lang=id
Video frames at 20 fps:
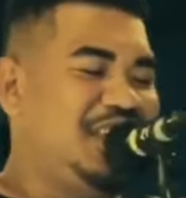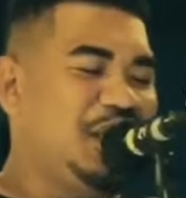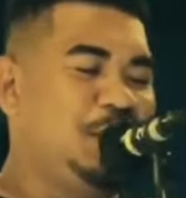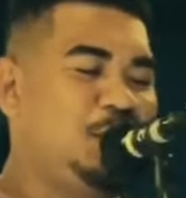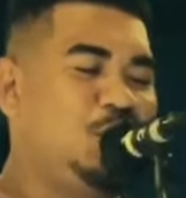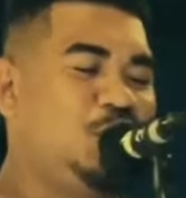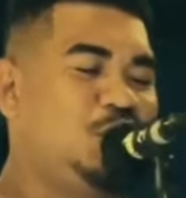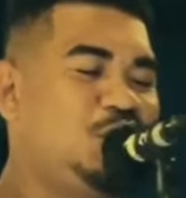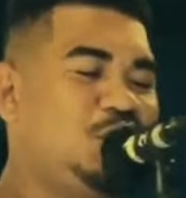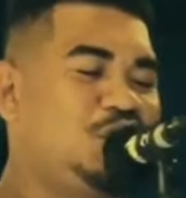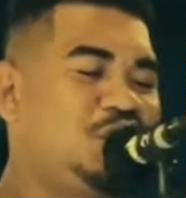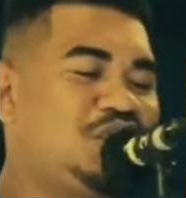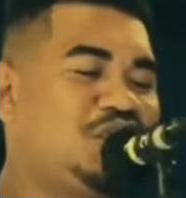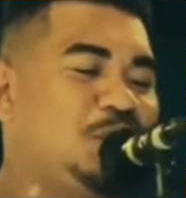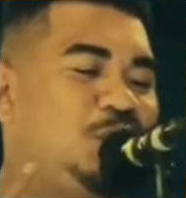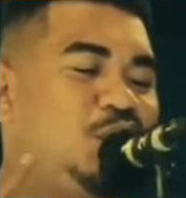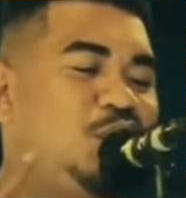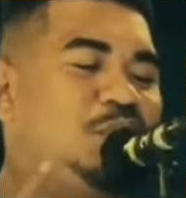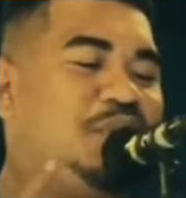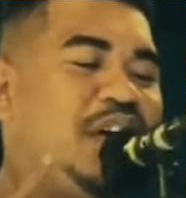Ibu,
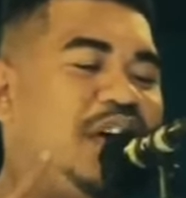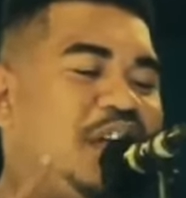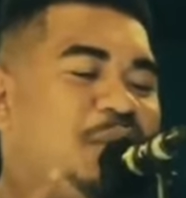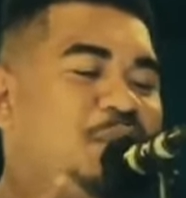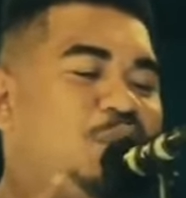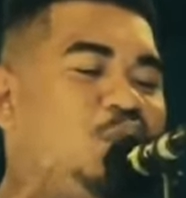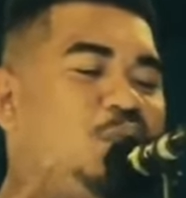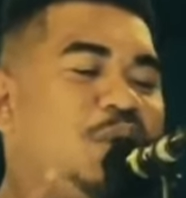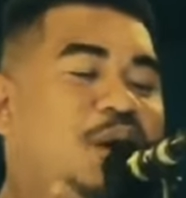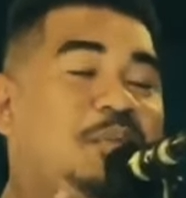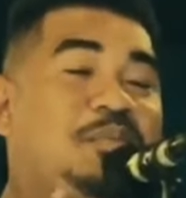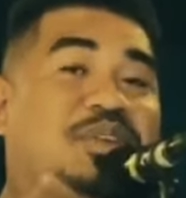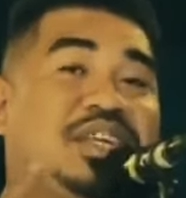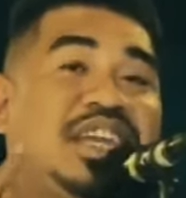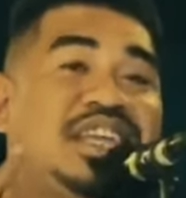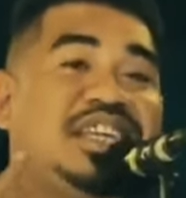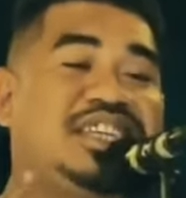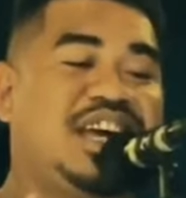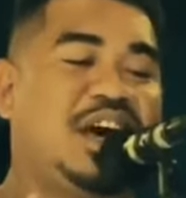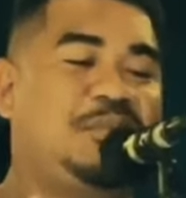sebelum darah berubah
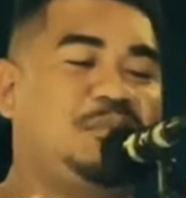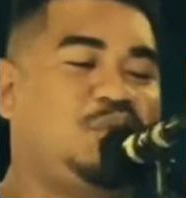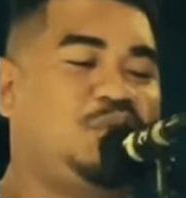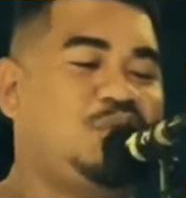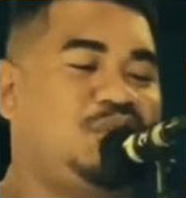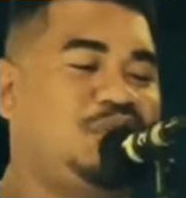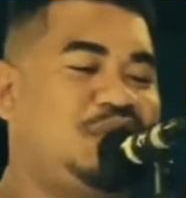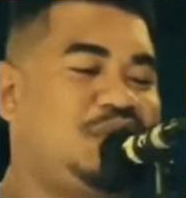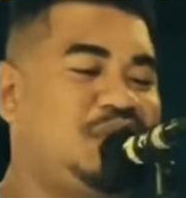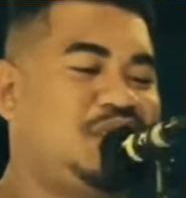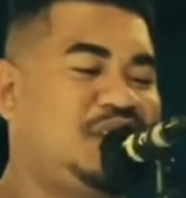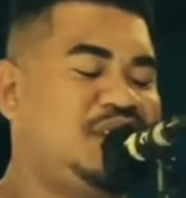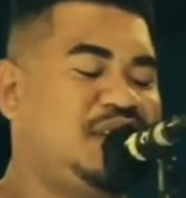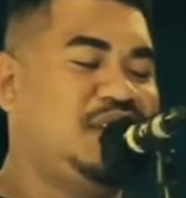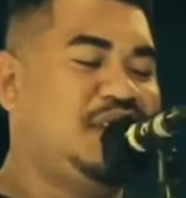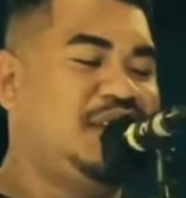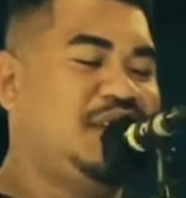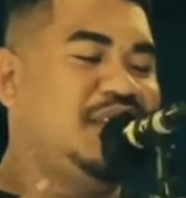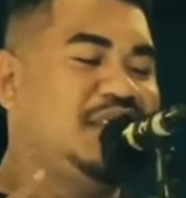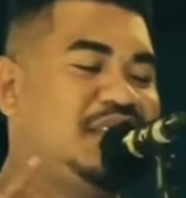menjadi jamur,
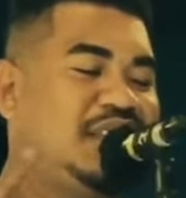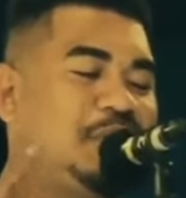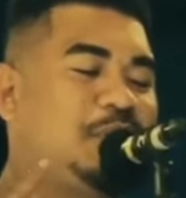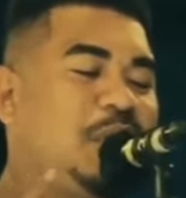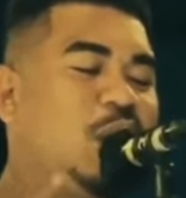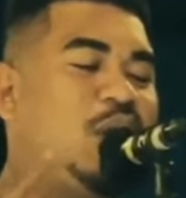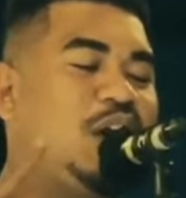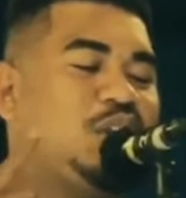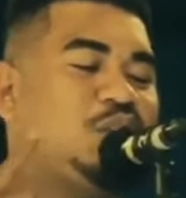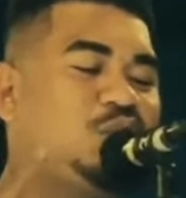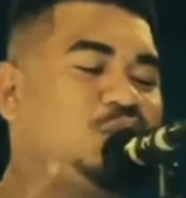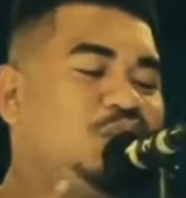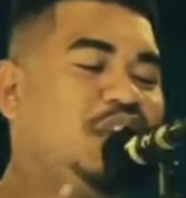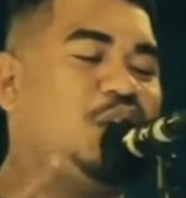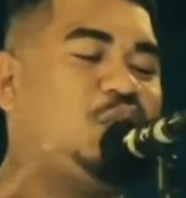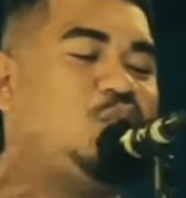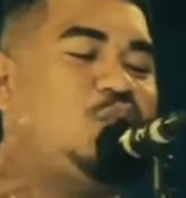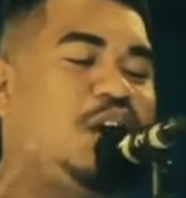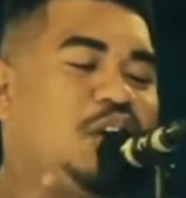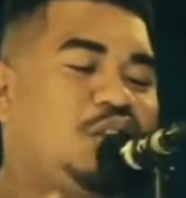Tiba waktunya
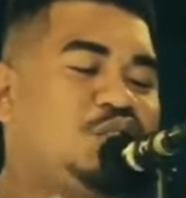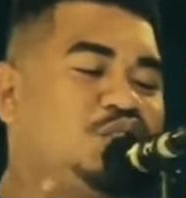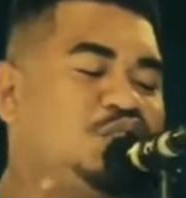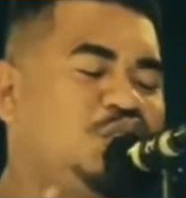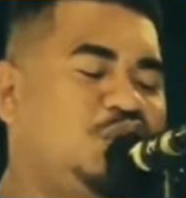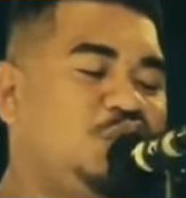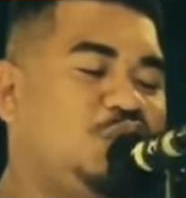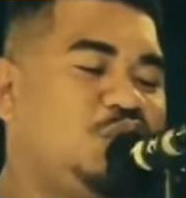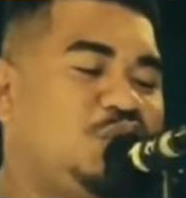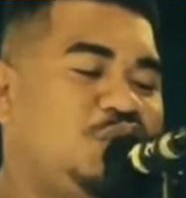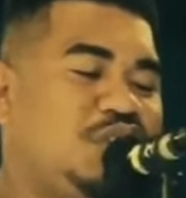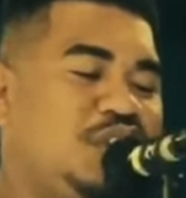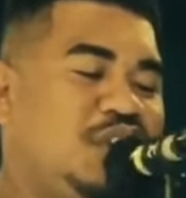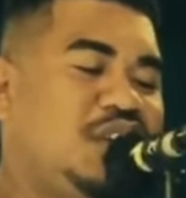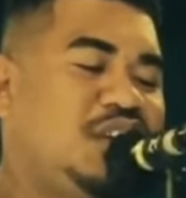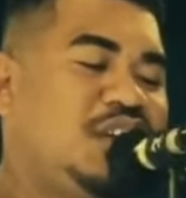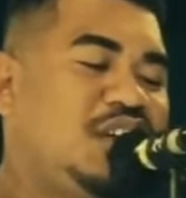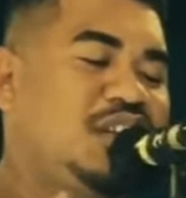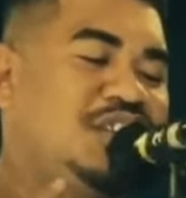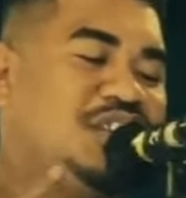aku harus jujur,
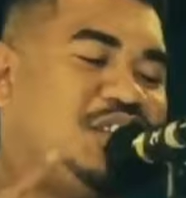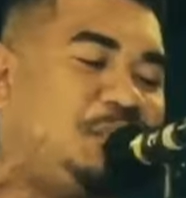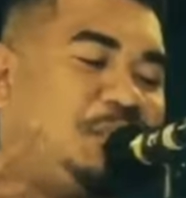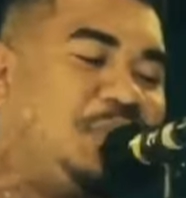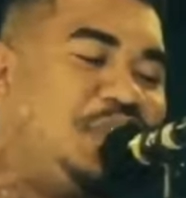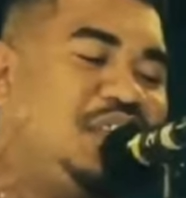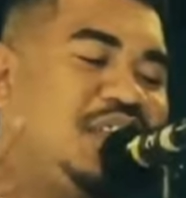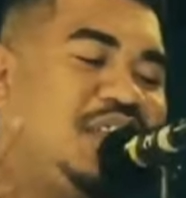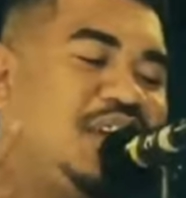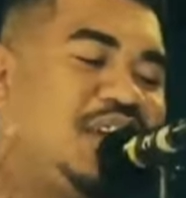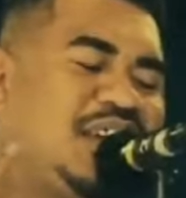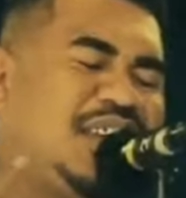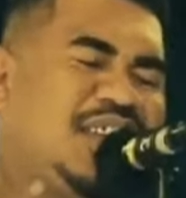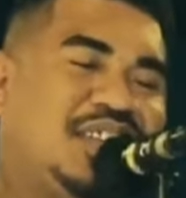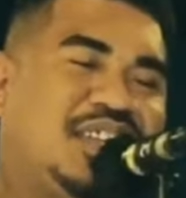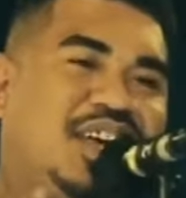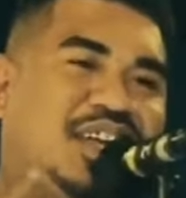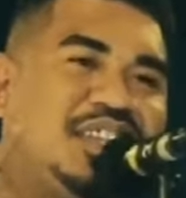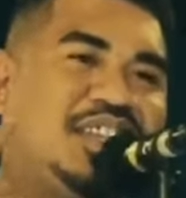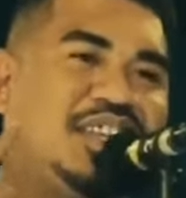sepertinya
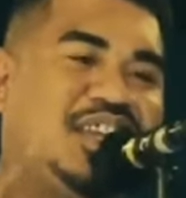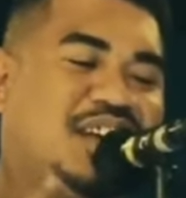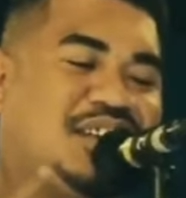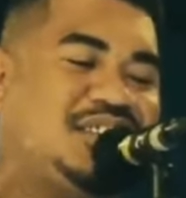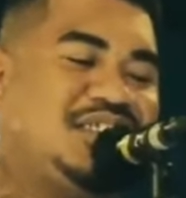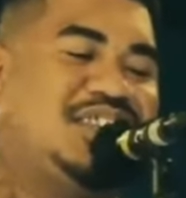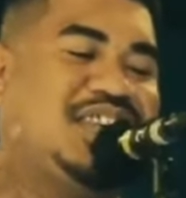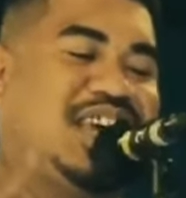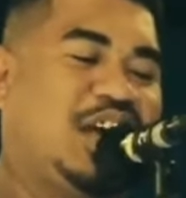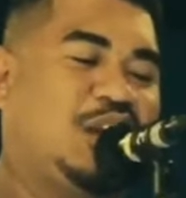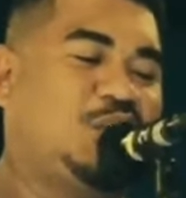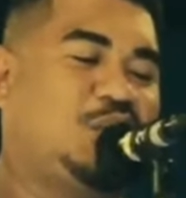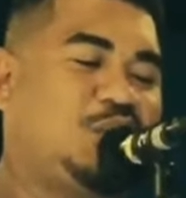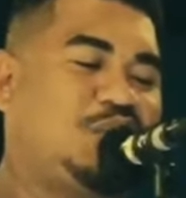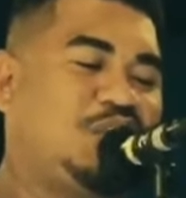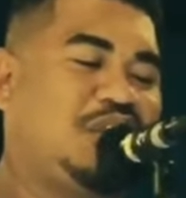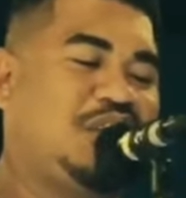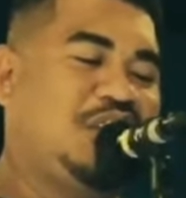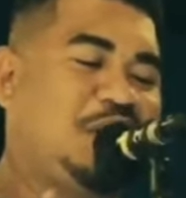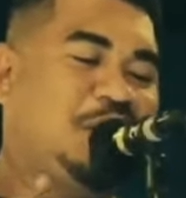kita tidak sejalur,
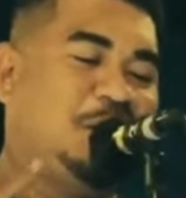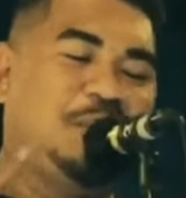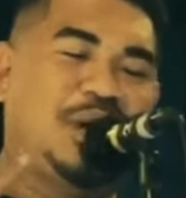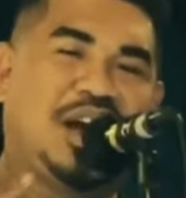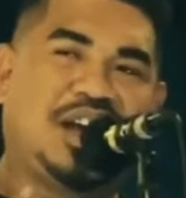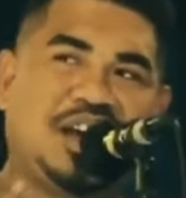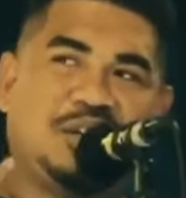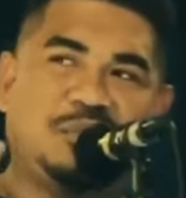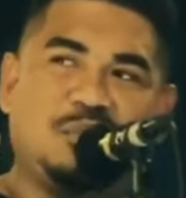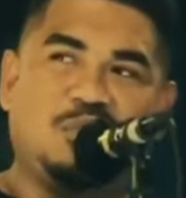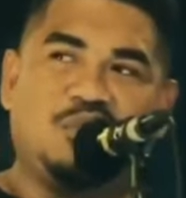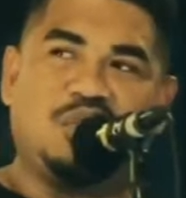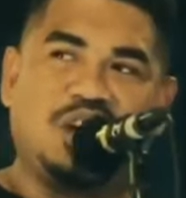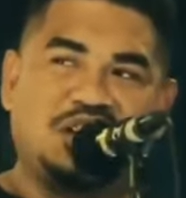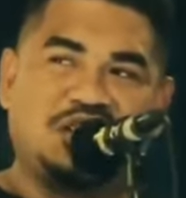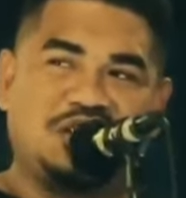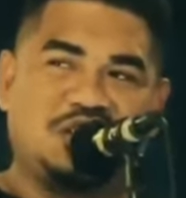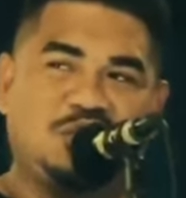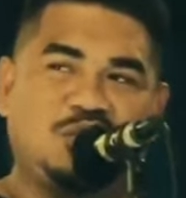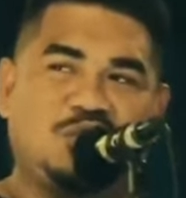bahkan
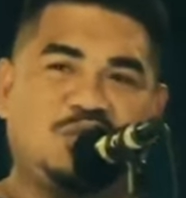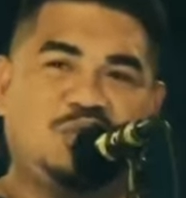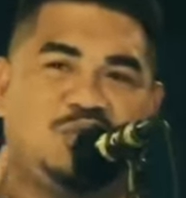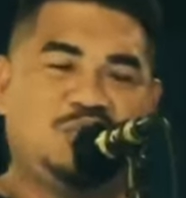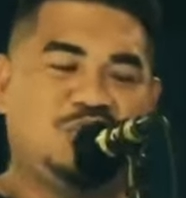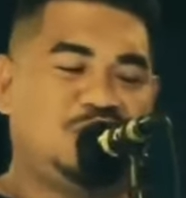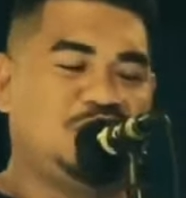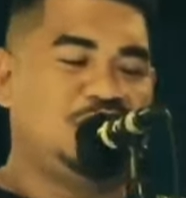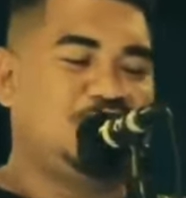bukan sedulur.